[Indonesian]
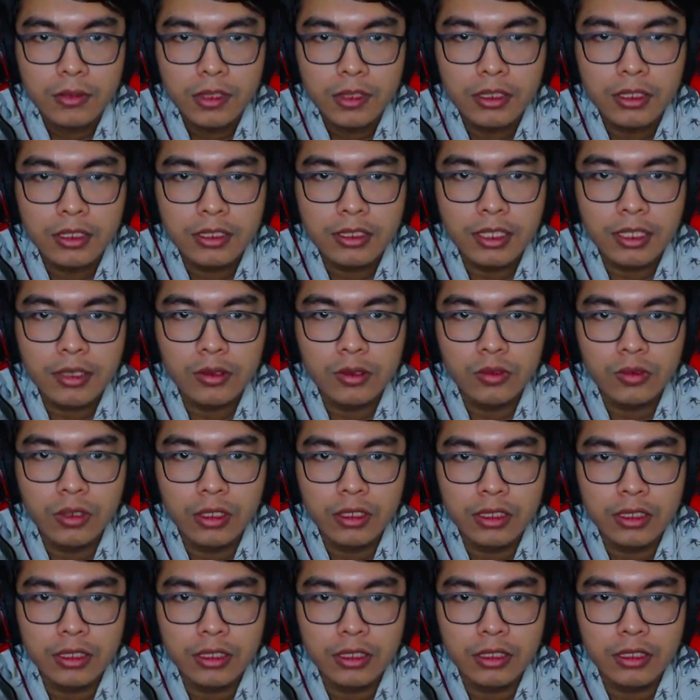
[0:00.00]
kita serang
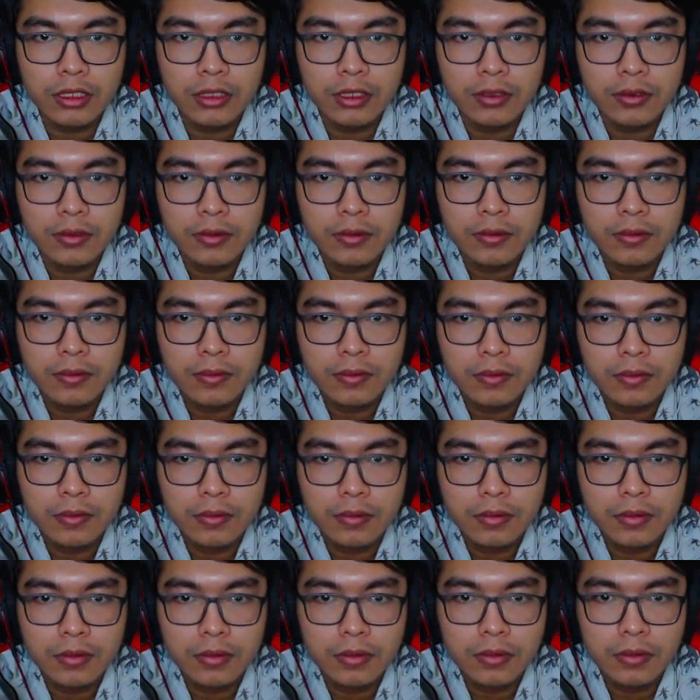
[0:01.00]
juga sini nih
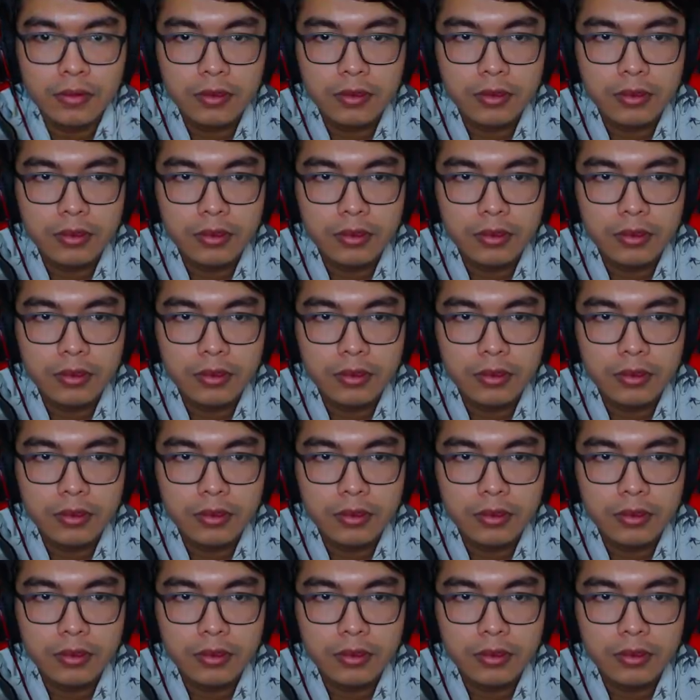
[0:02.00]
joining